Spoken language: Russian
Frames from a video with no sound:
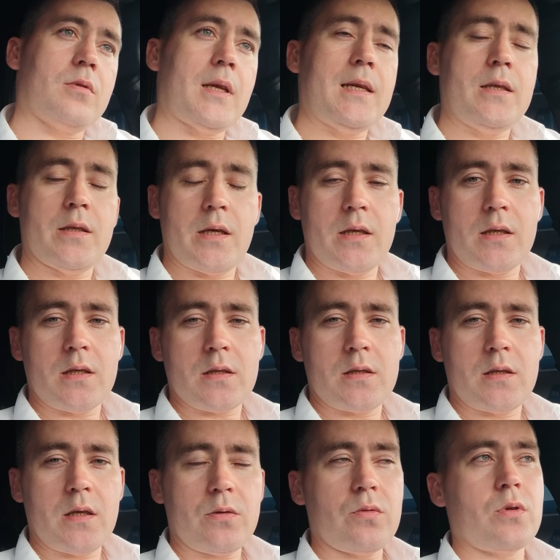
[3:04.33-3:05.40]
долины реки
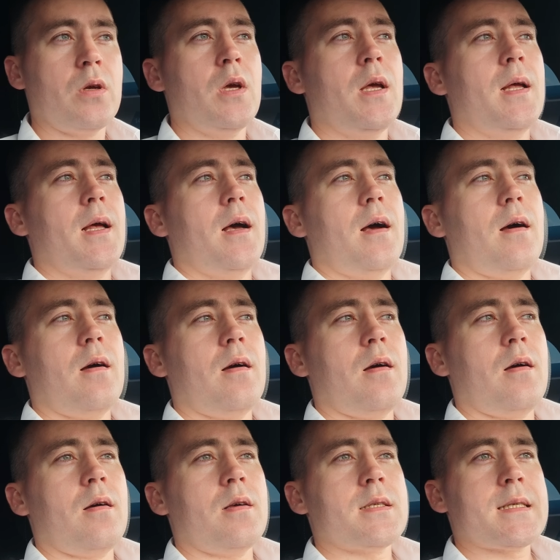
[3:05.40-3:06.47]
Сетунь,
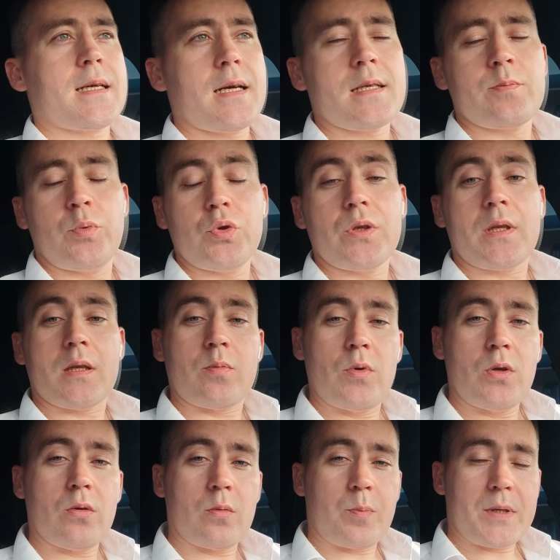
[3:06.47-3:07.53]
э, заказ будет
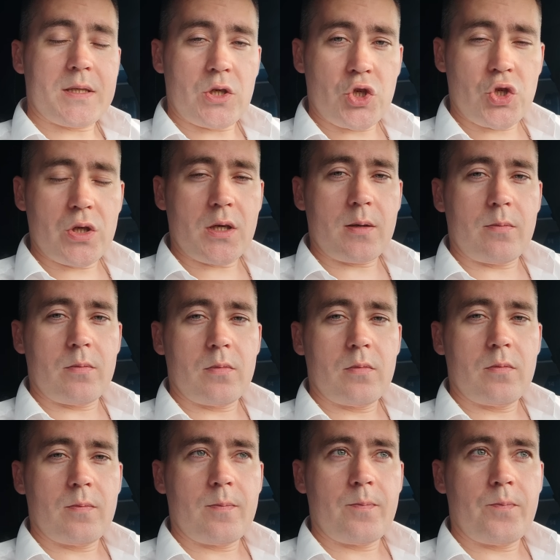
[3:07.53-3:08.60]
отменен пассажирам,
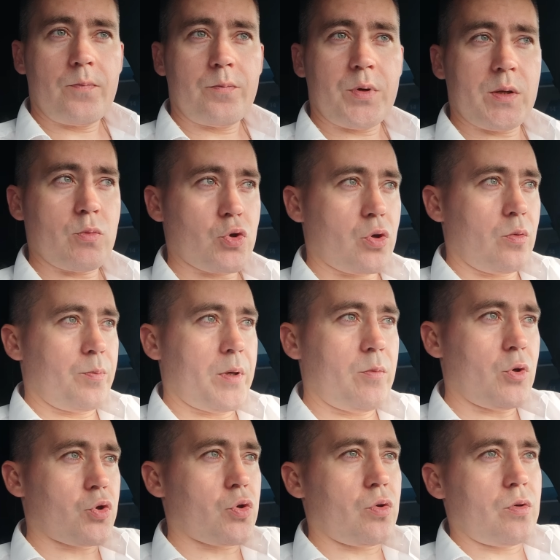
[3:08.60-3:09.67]
потому что он
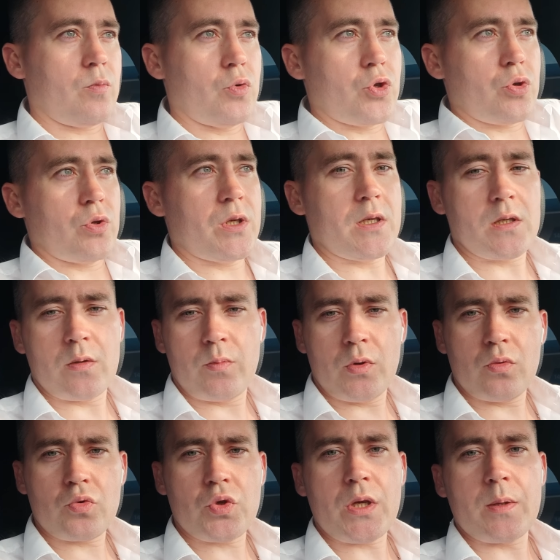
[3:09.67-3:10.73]
поймет, что ему еще 10
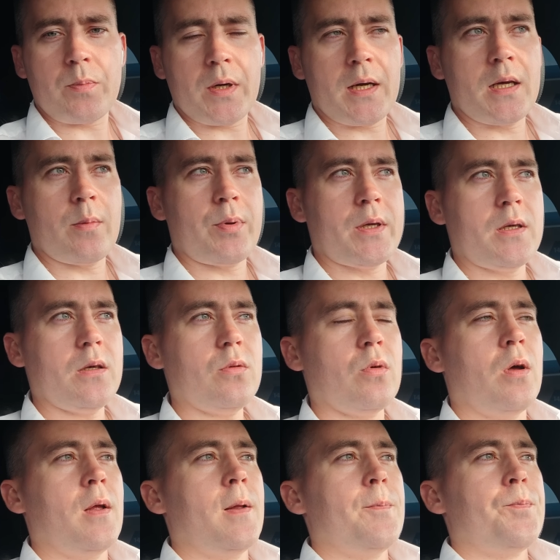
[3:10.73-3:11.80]
минут ждать, пока я
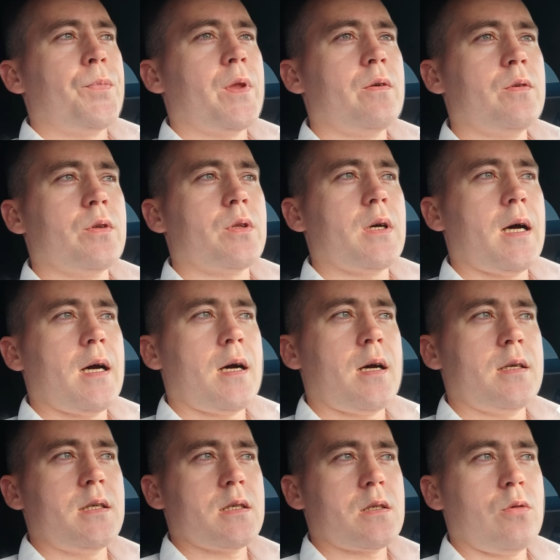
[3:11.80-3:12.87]
приеду. Вот.
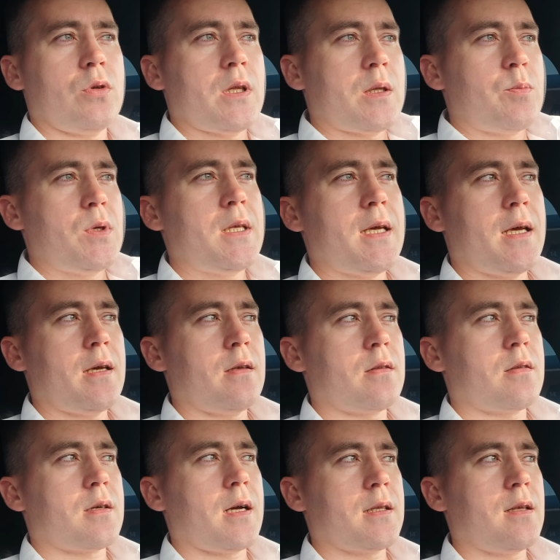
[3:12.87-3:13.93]
А если он
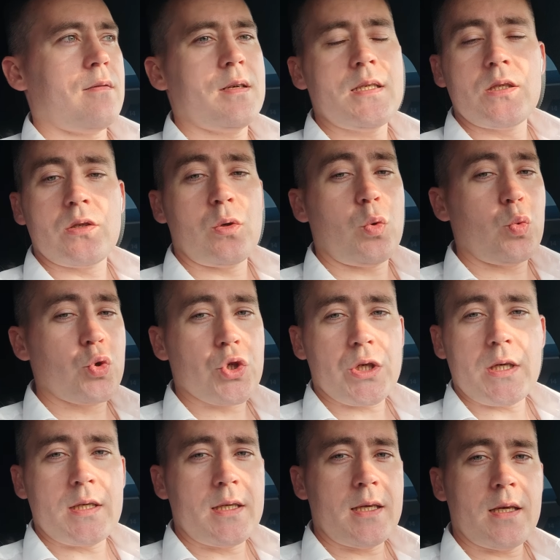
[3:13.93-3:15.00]
отменяет, когда водитель
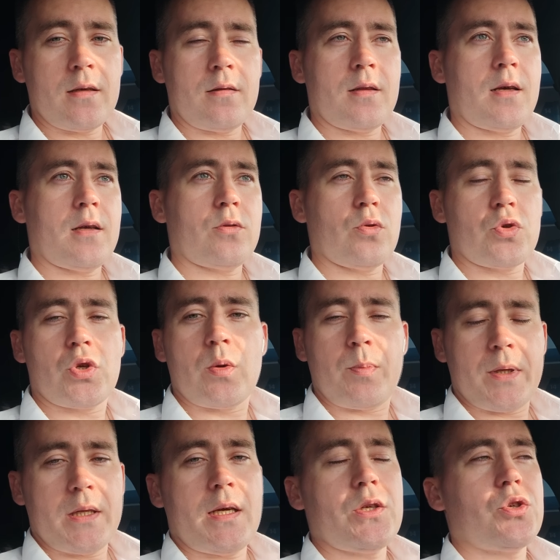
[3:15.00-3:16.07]
уже не на точке
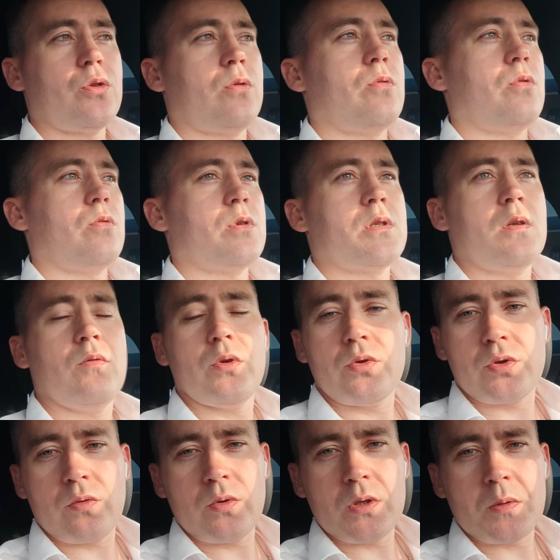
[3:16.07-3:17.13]
подачи, то с него
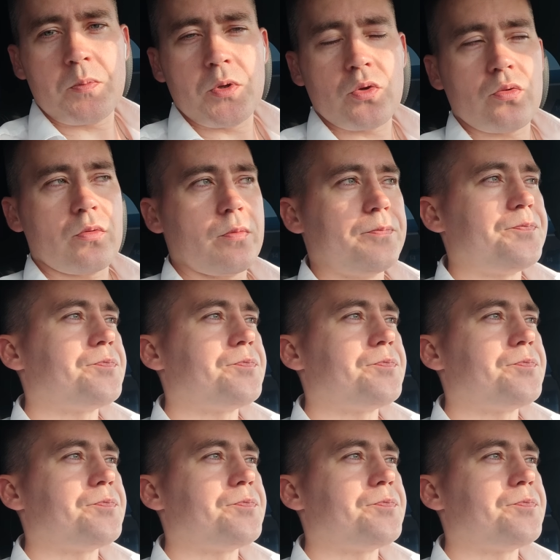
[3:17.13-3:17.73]
ничего не спишут.